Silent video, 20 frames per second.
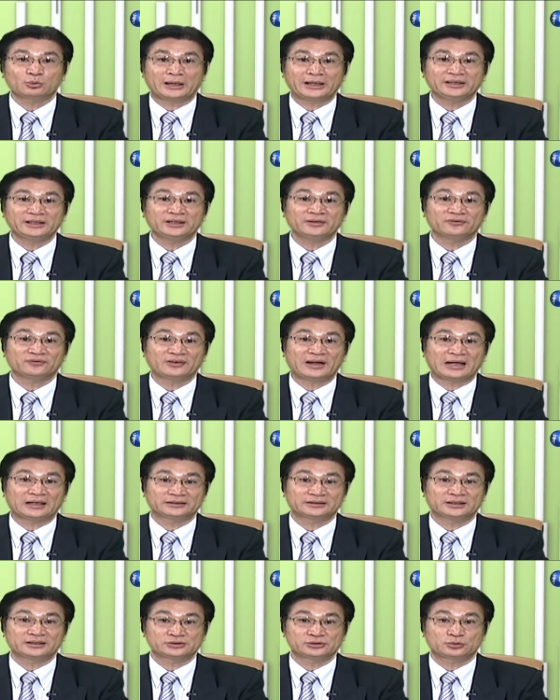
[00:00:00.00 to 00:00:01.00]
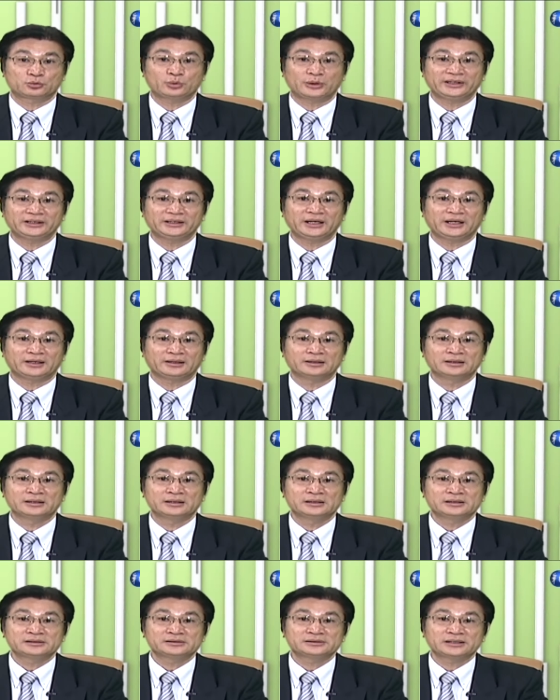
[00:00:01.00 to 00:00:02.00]
管理法的规定，
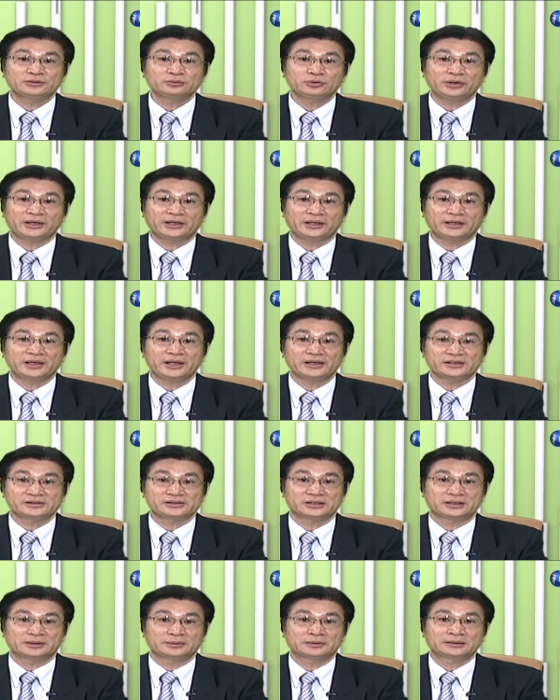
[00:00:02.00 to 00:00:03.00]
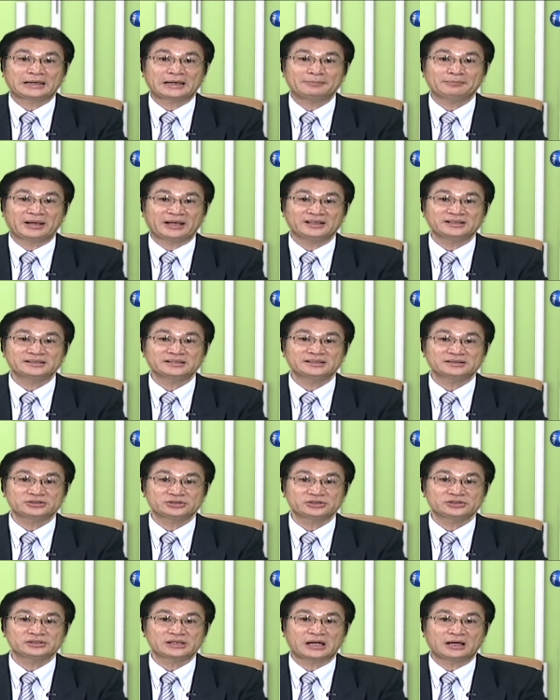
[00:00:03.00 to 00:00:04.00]
针对业者他每一次
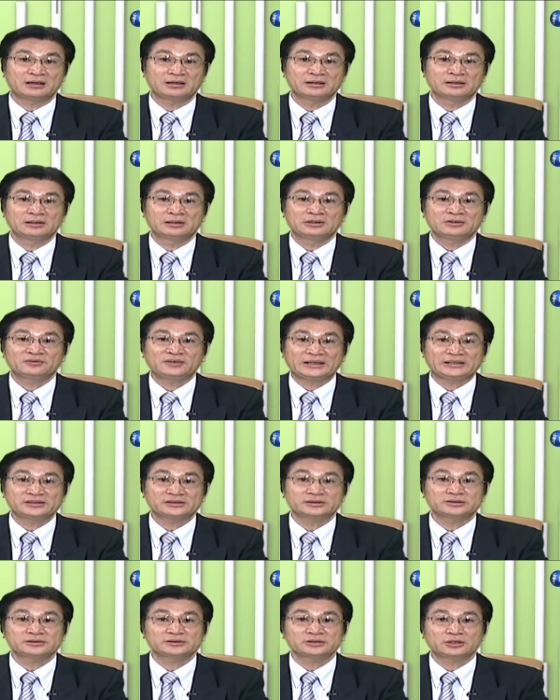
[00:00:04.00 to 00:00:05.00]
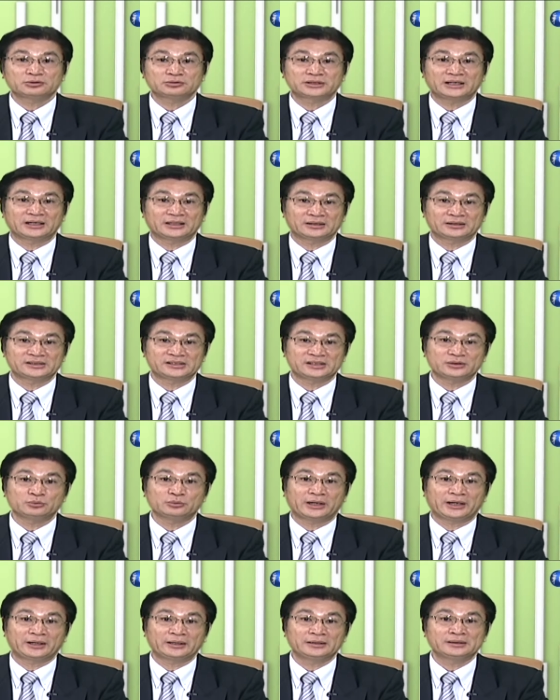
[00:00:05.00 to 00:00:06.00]
制造。贩售的行
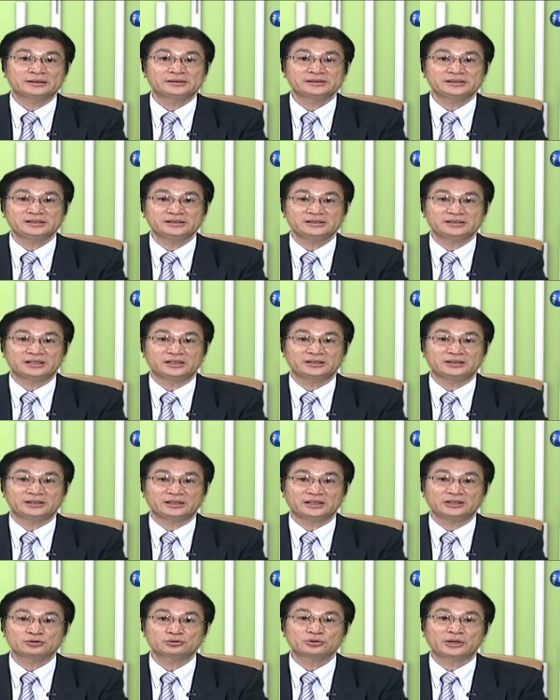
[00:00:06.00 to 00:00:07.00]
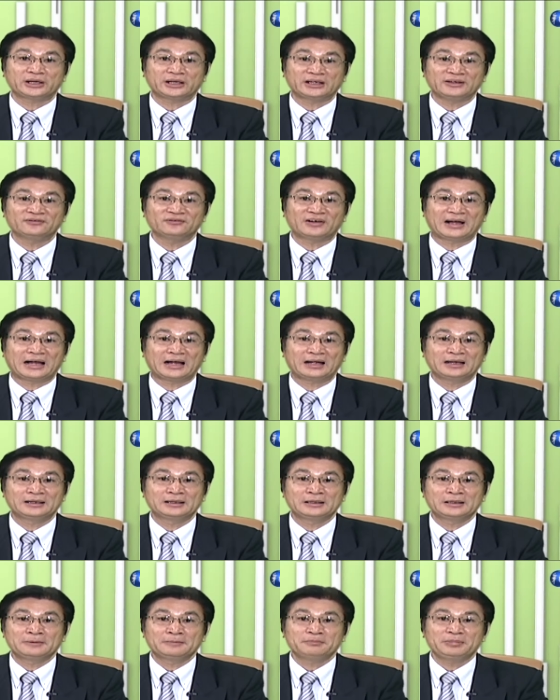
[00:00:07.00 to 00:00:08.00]
为进行一罪一罚，
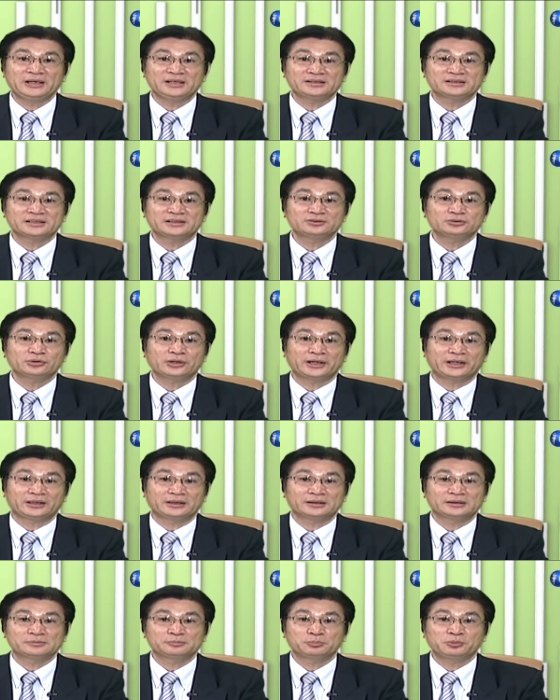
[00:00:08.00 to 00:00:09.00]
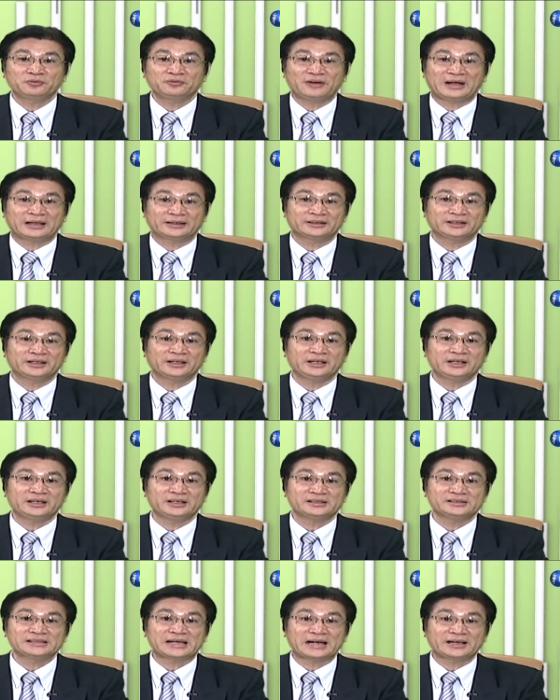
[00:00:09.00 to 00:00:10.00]
并针对不法的利
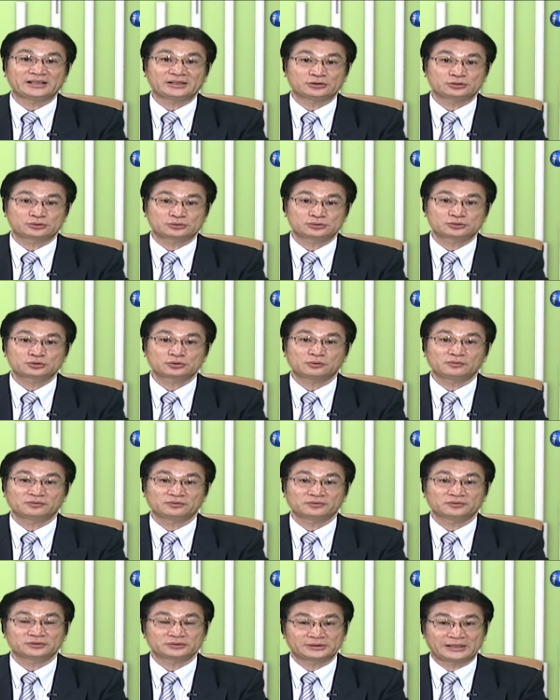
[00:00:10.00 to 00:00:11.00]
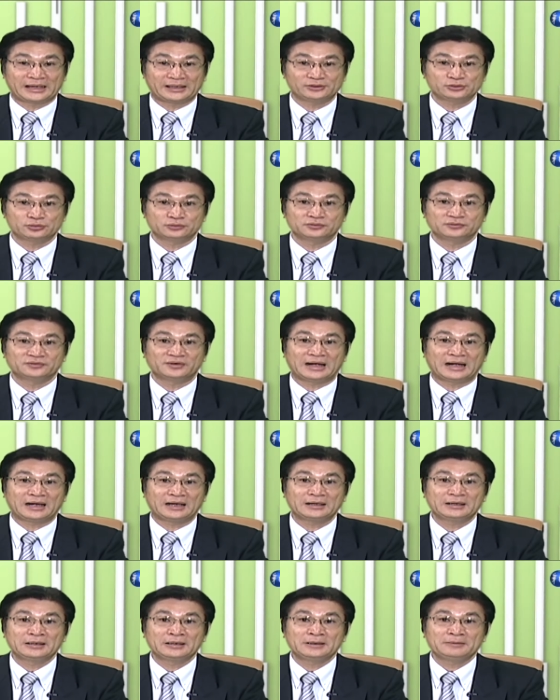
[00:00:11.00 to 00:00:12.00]
益加以重来处罚，